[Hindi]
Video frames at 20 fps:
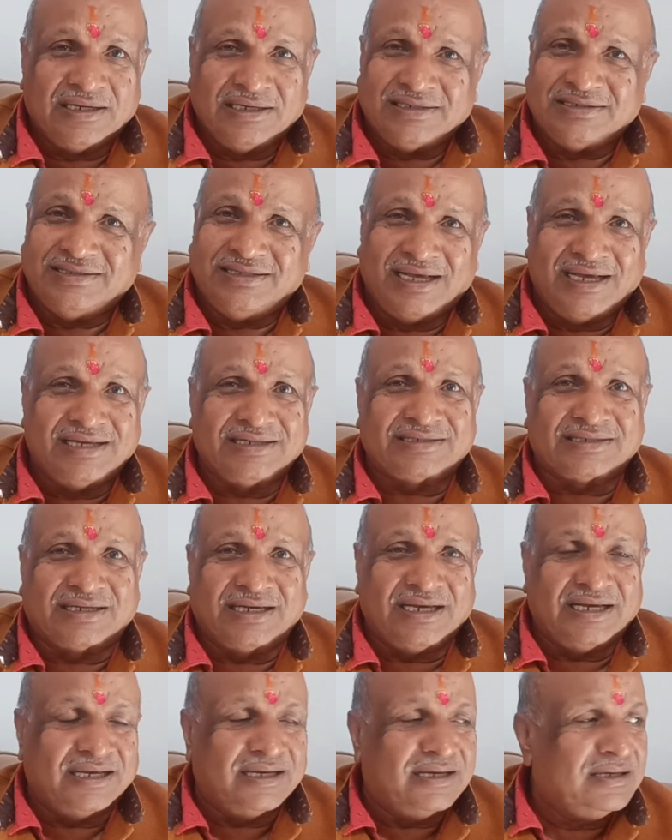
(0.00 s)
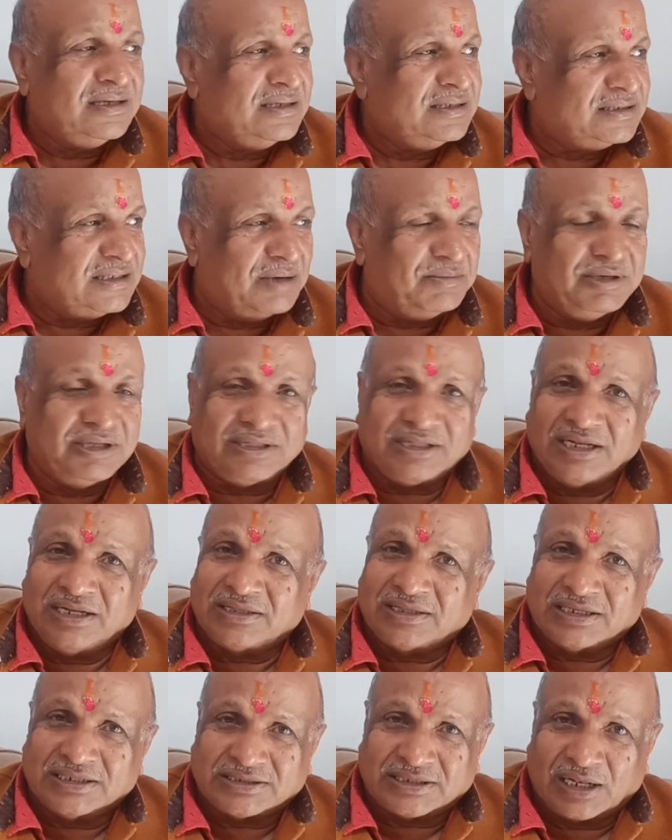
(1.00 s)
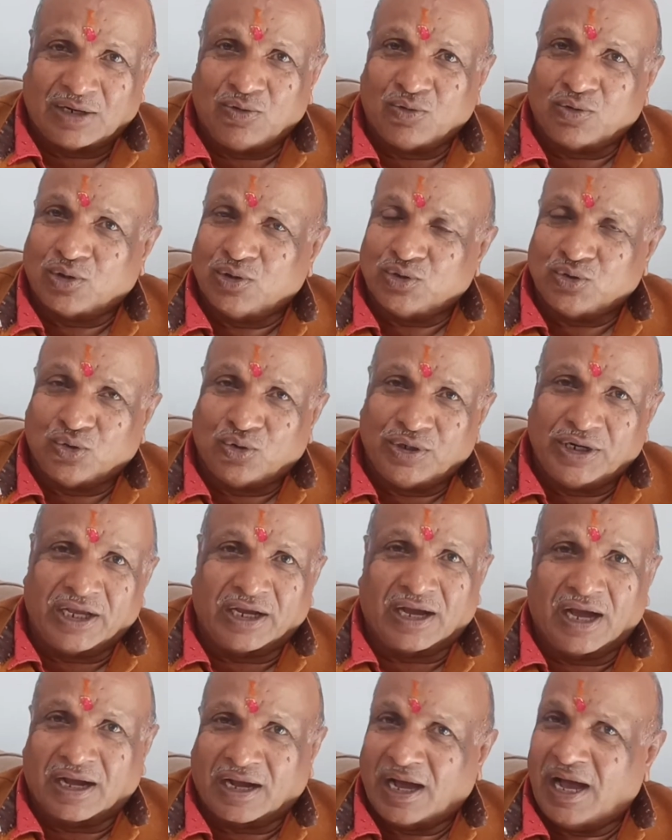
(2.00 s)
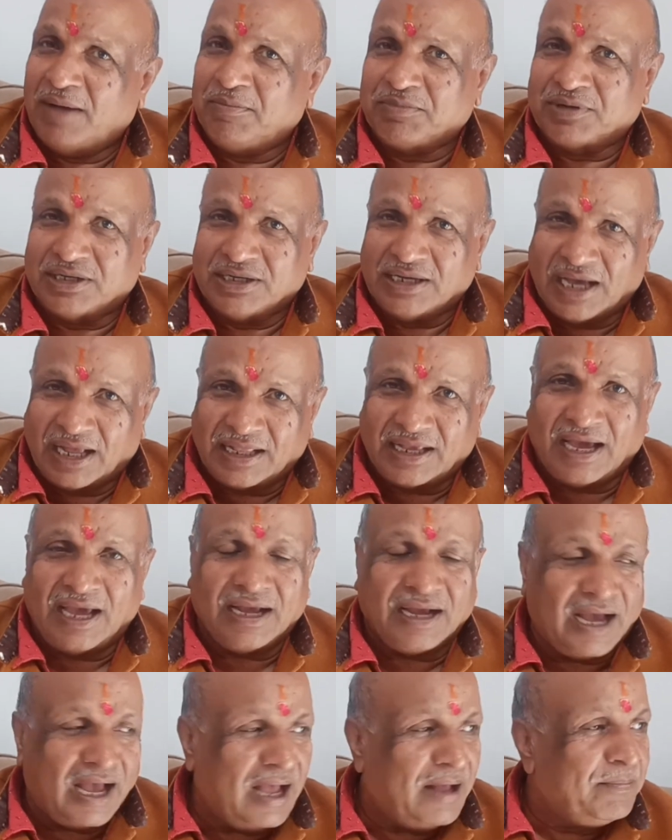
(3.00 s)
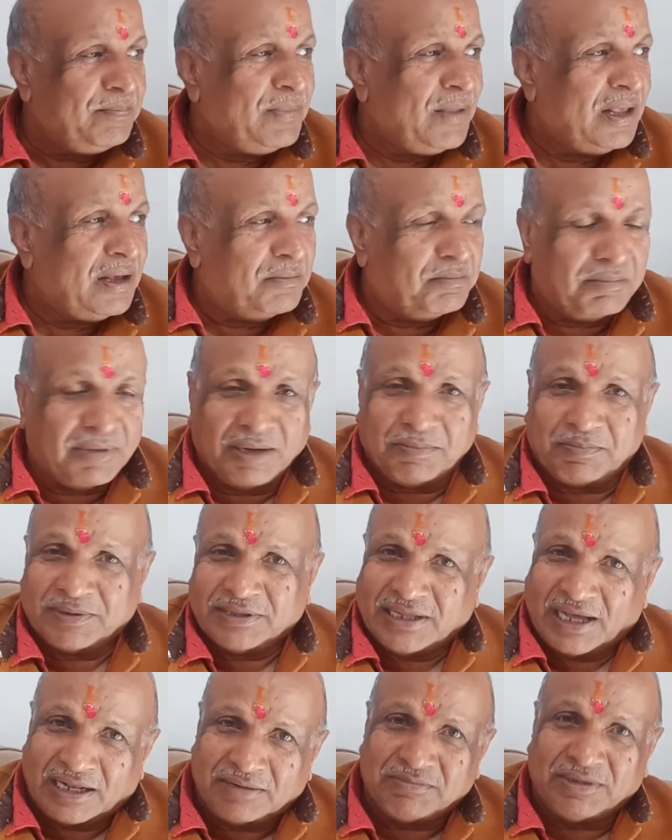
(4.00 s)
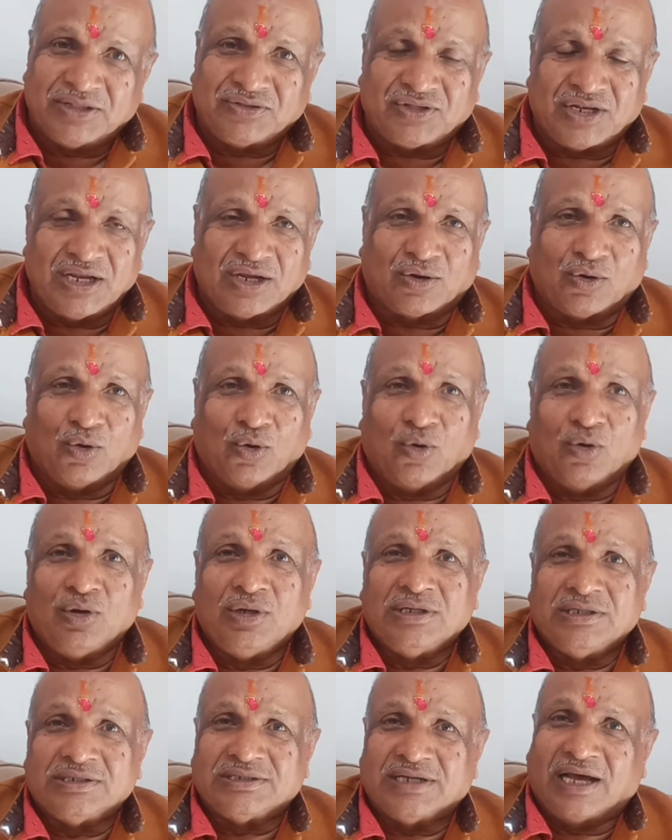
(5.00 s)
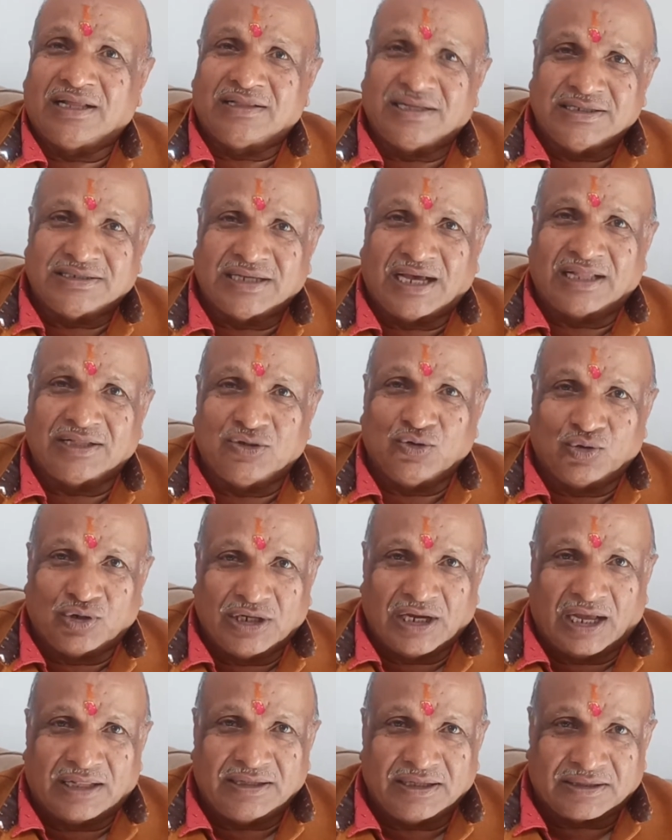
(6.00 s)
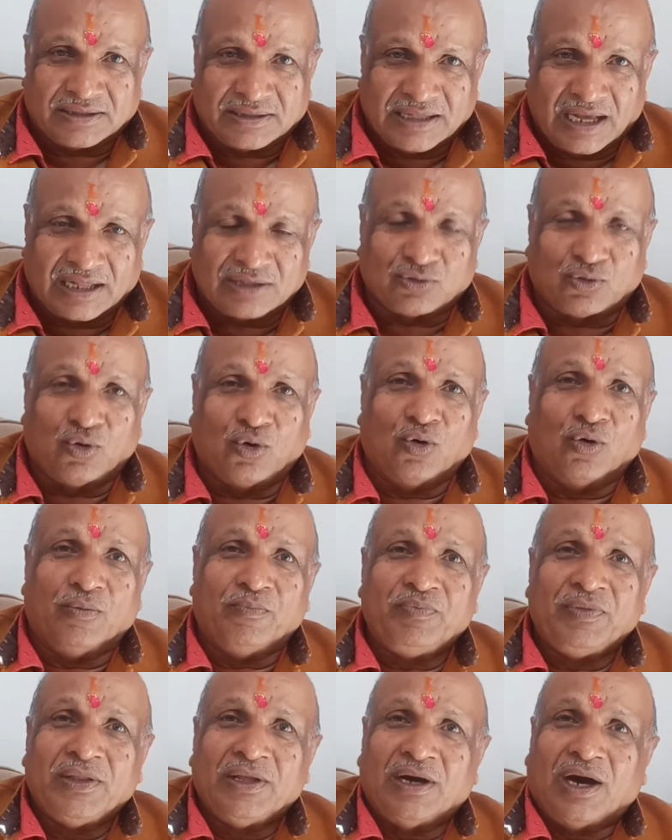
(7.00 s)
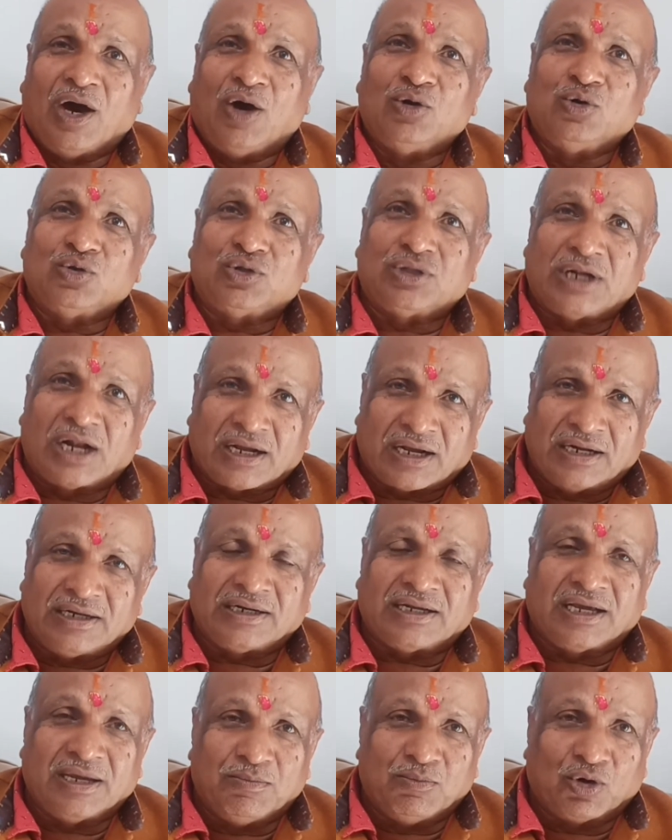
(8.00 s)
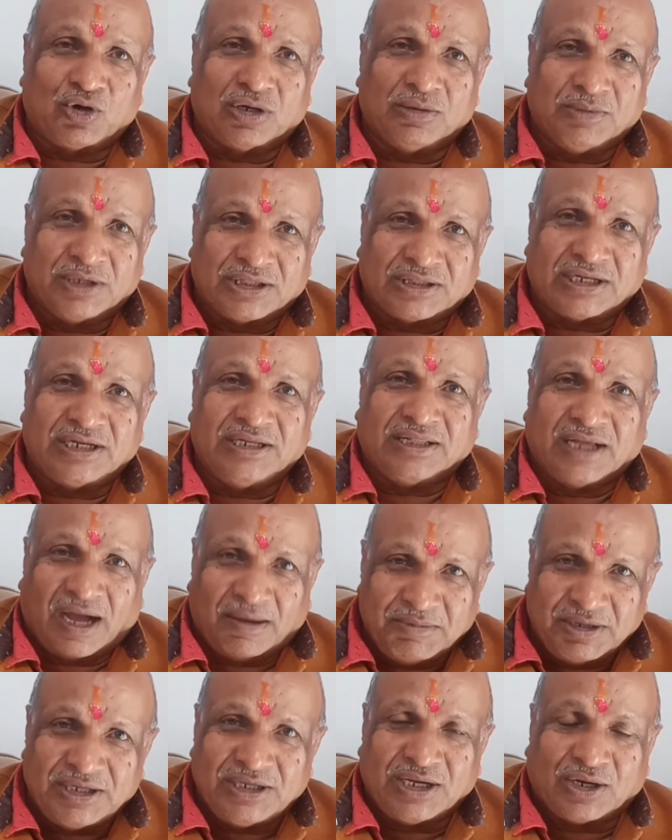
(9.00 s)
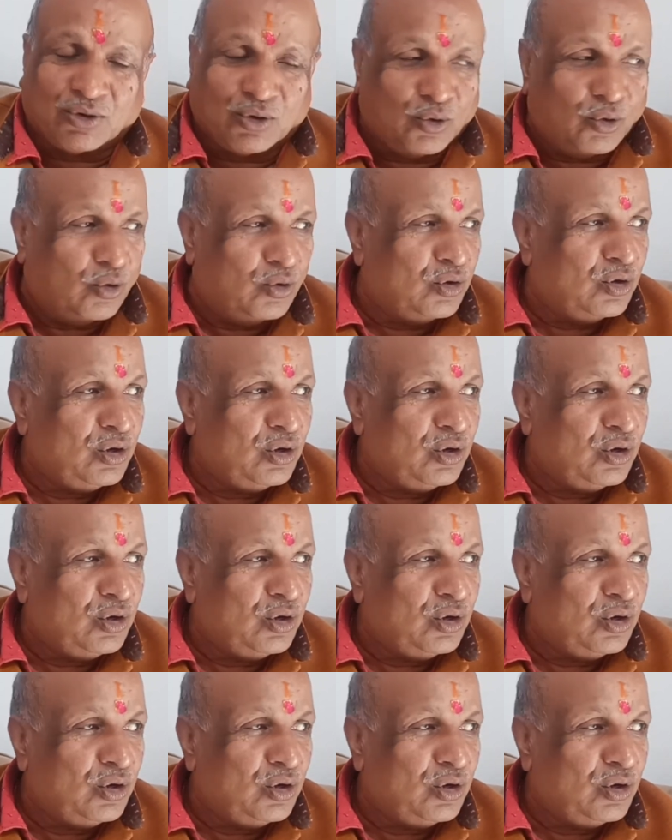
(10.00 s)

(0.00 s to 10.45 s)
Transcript: इस देश के सभी तीर्थ स्थलों को जोड़ने का काम किया जाएगा मैं प्रधानमंत्री को साथ ही साथ योगी आदित्यनाथ को और उत्तराखंड के मुख्यमंत्री धामी जी को